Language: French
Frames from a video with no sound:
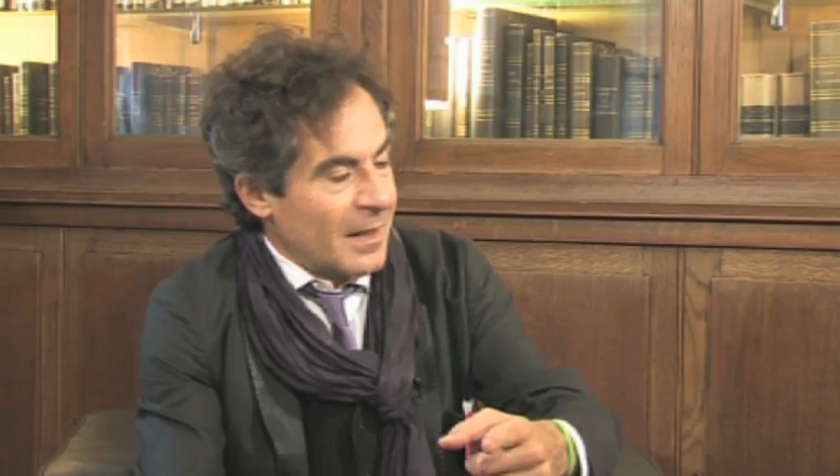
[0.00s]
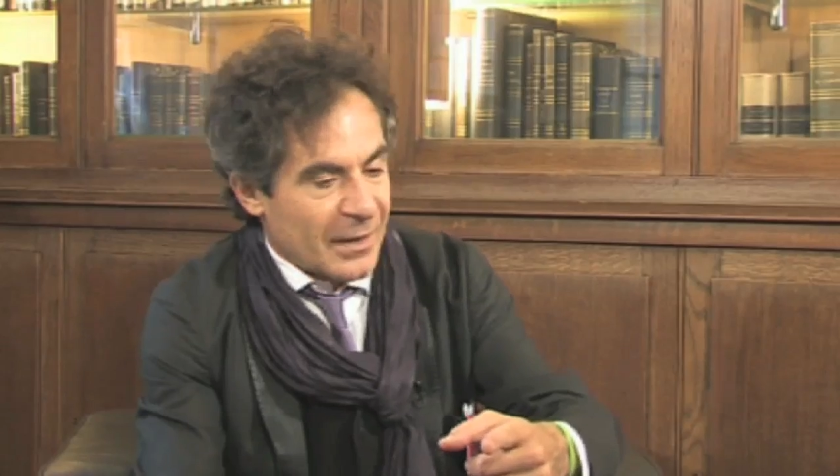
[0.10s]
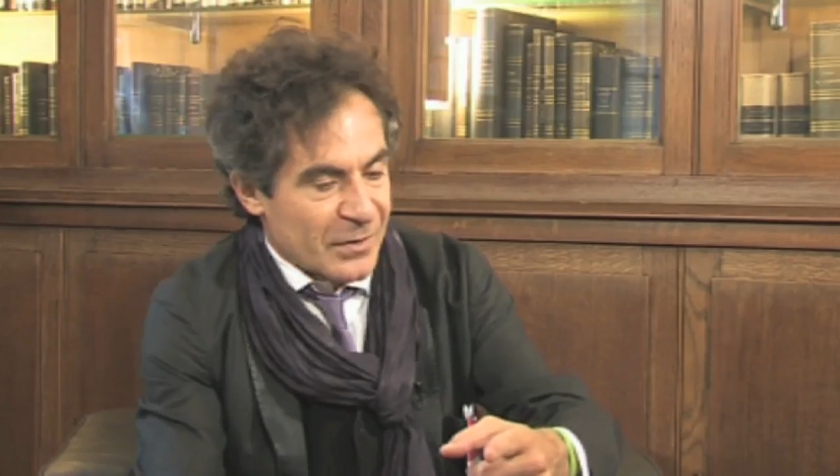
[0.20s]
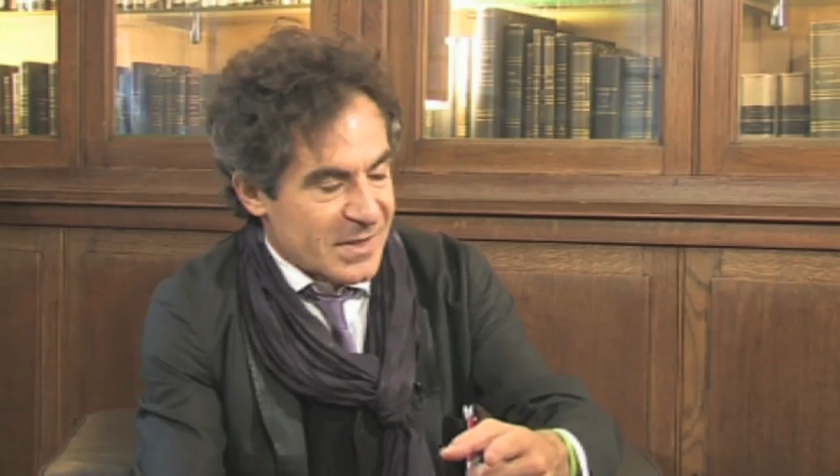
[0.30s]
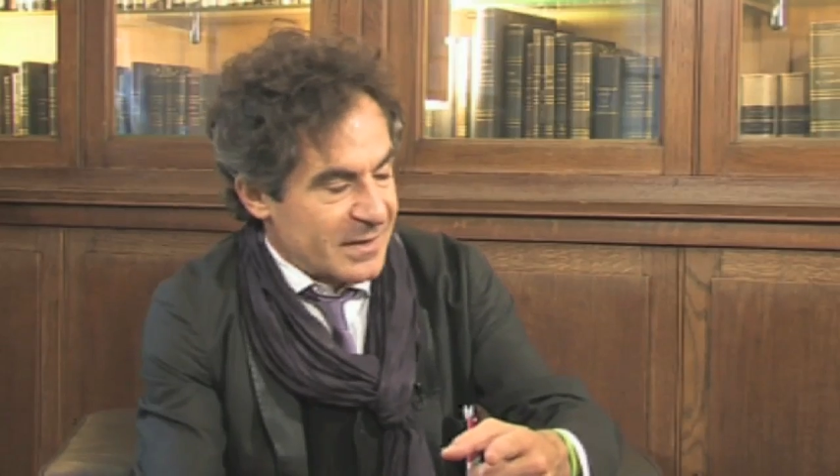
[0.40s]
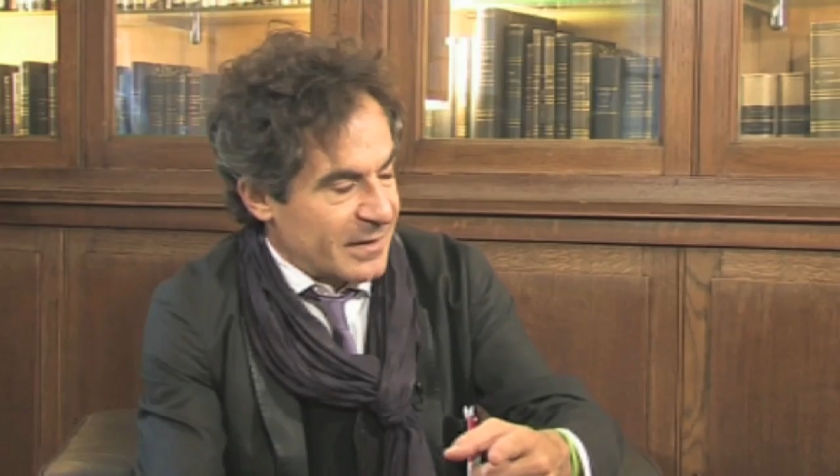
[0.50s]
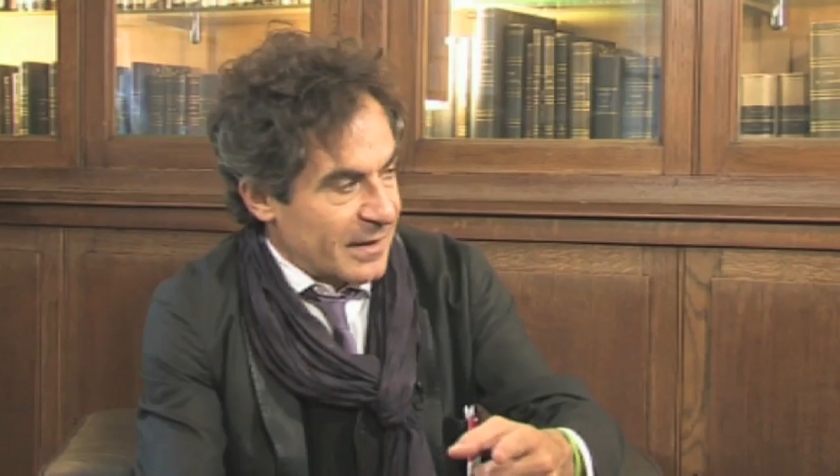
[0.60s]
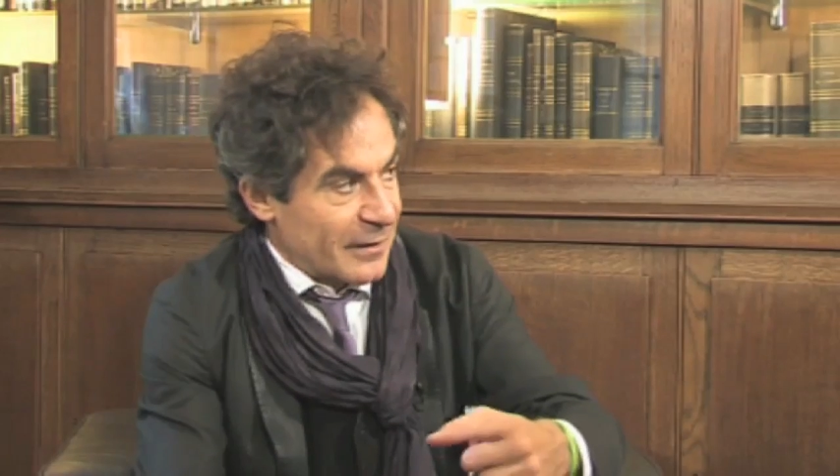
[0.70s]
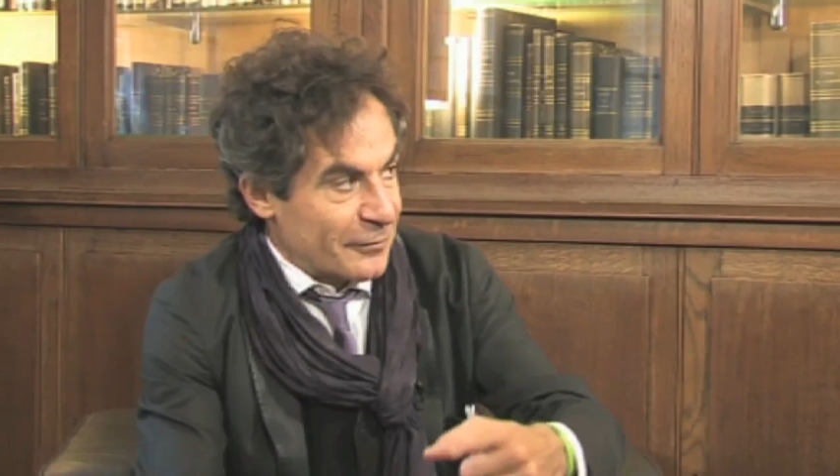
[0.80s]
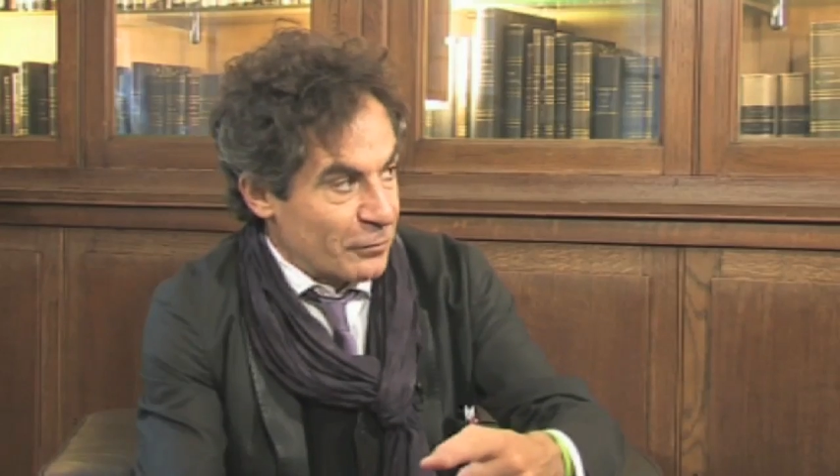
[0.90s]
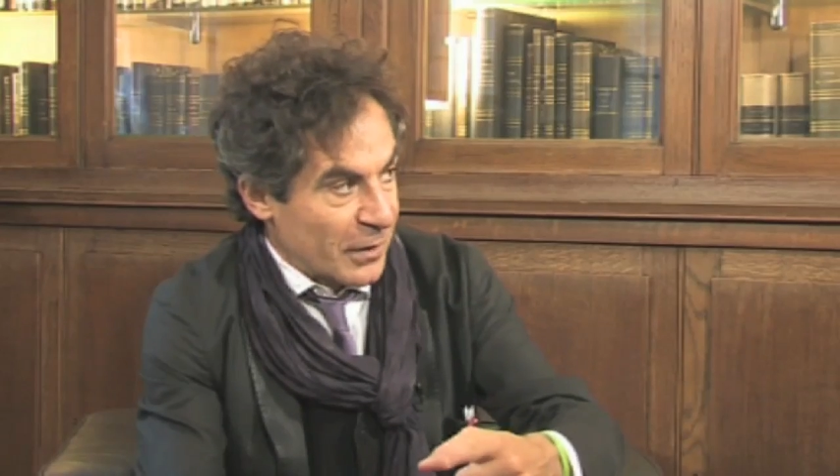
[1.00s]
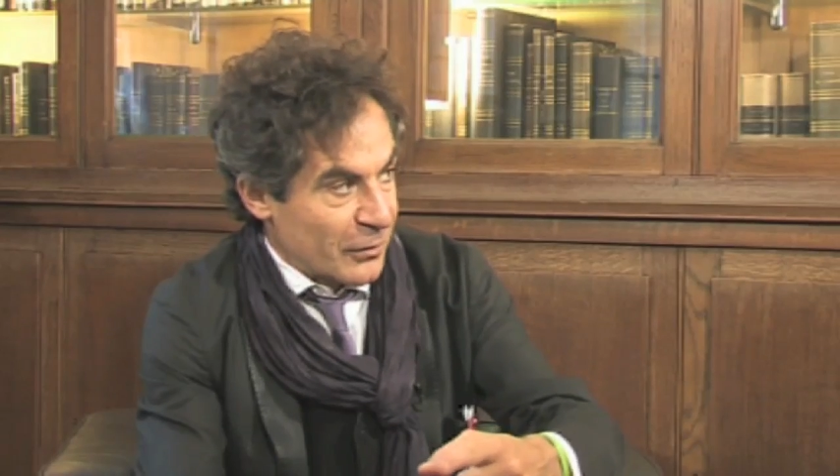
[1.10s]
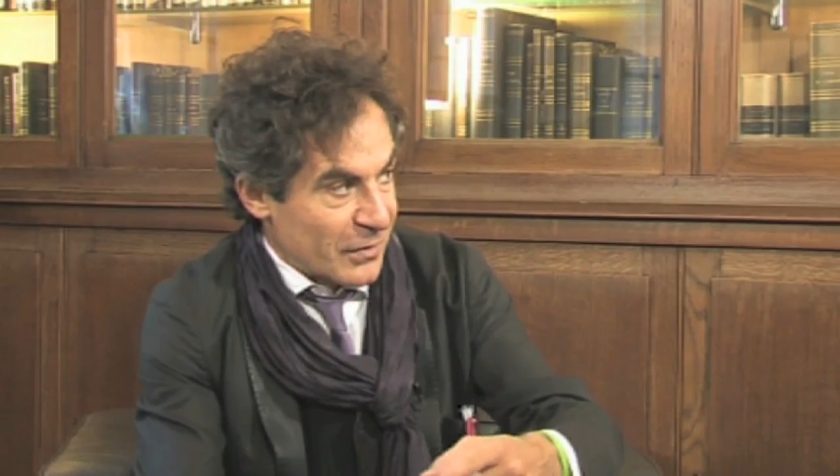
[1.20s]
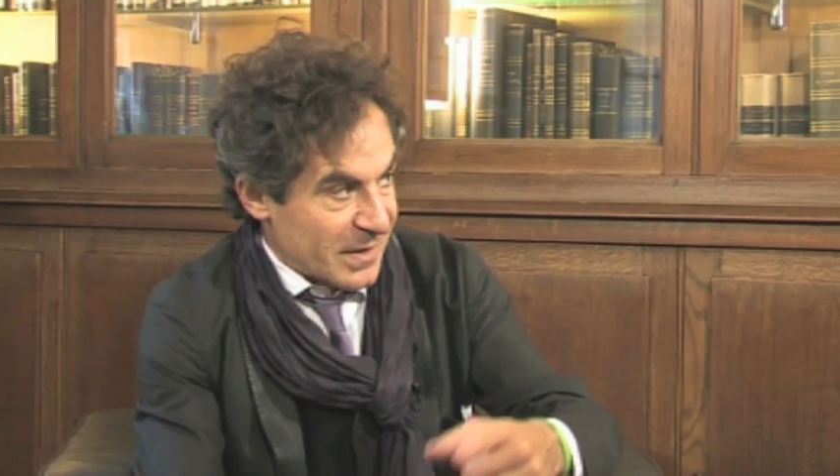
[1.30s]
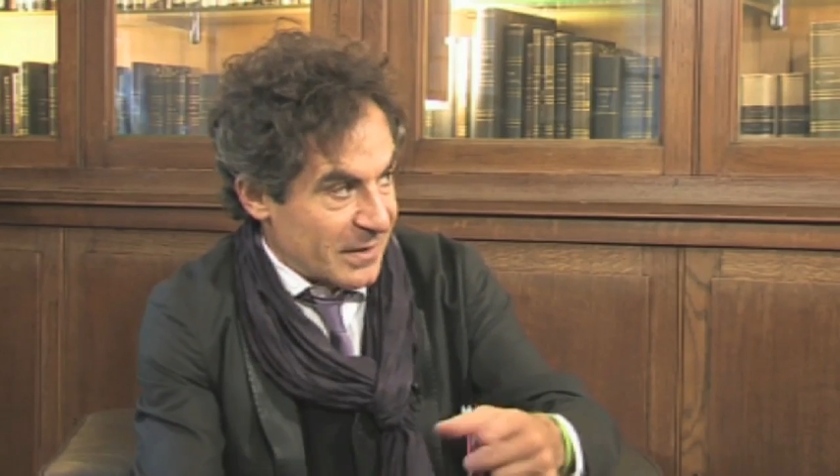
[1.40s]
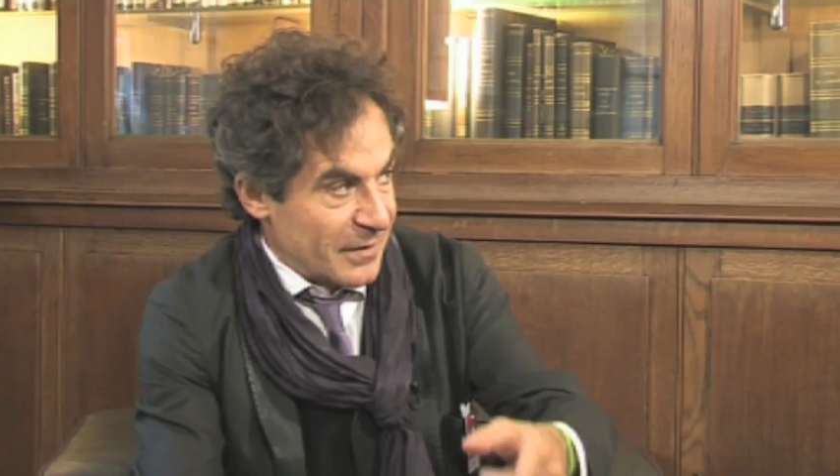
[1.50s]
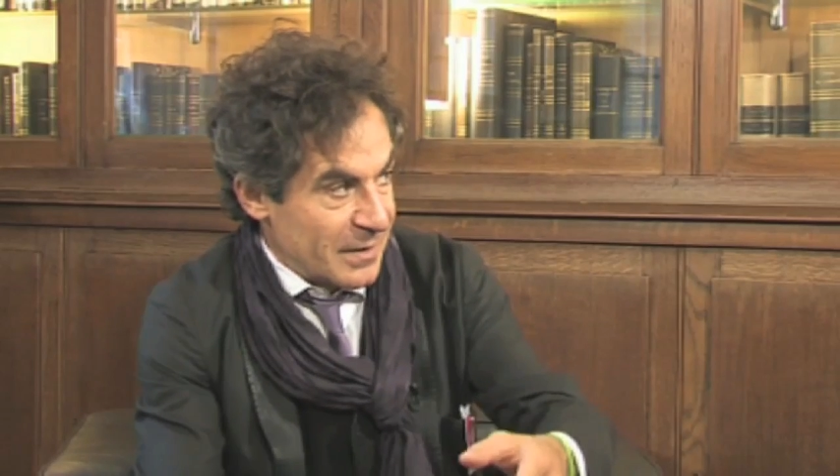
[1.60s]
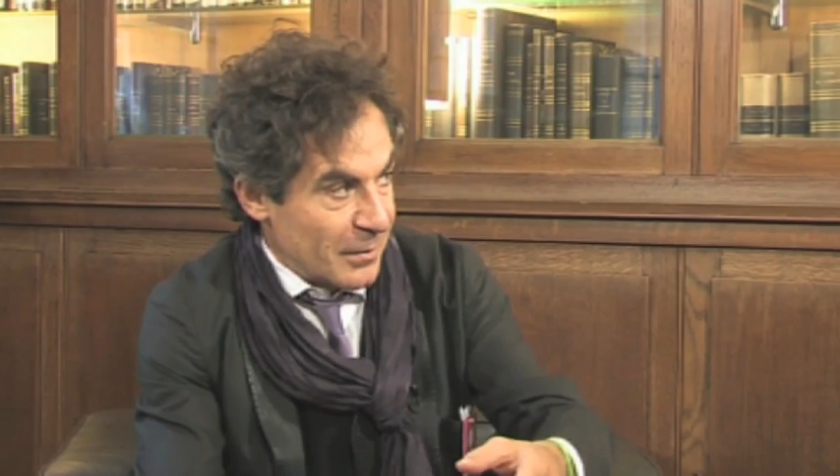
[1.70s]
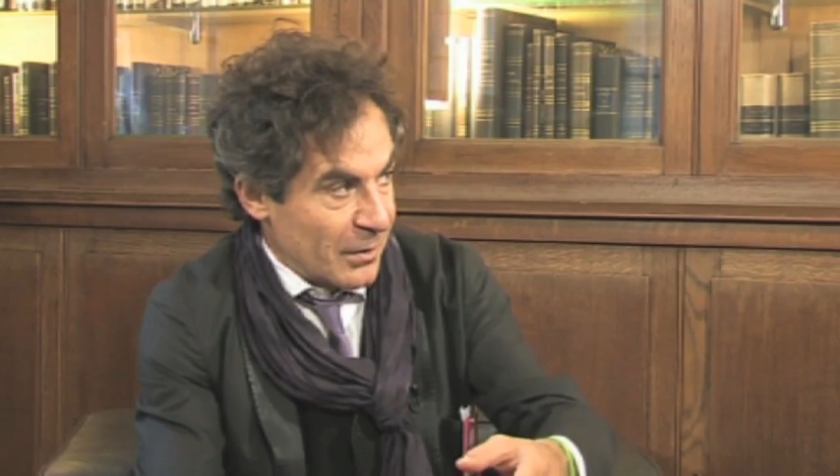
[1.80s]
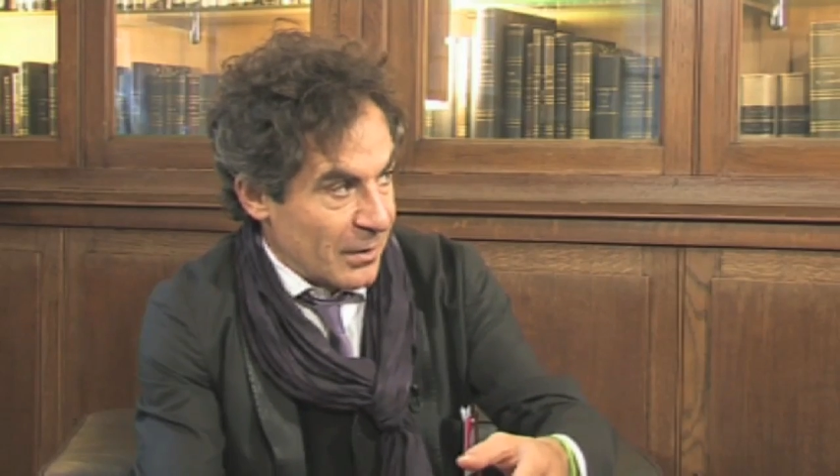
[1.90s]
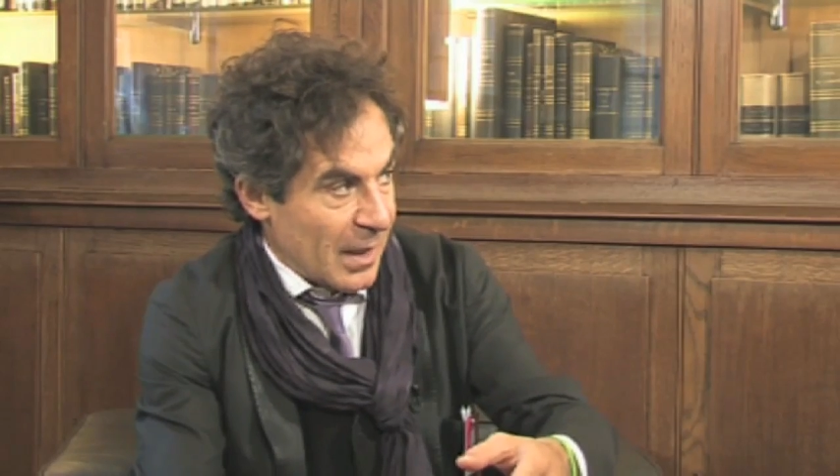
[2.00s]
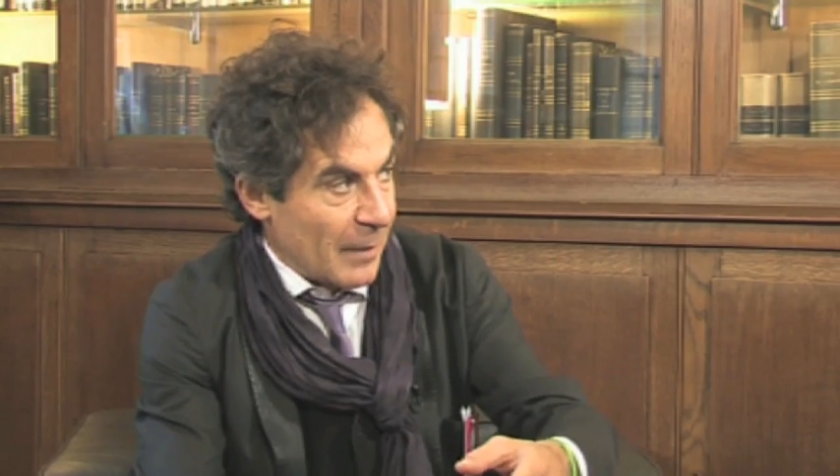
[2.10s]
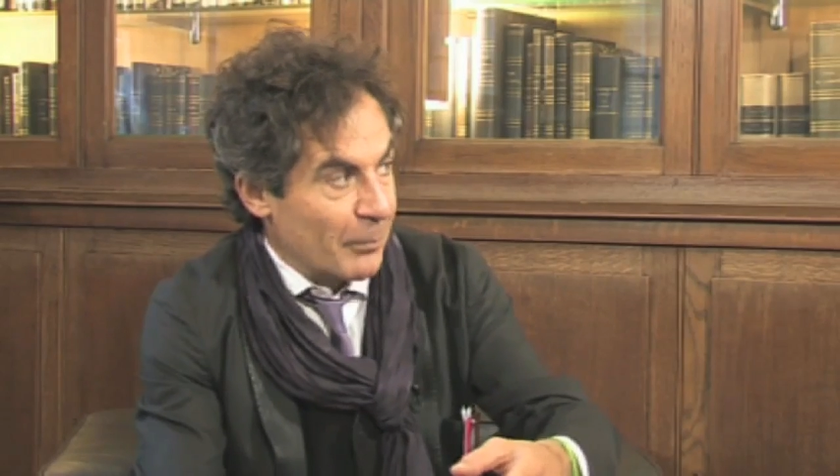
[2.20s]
à considérer à la fois que cet événement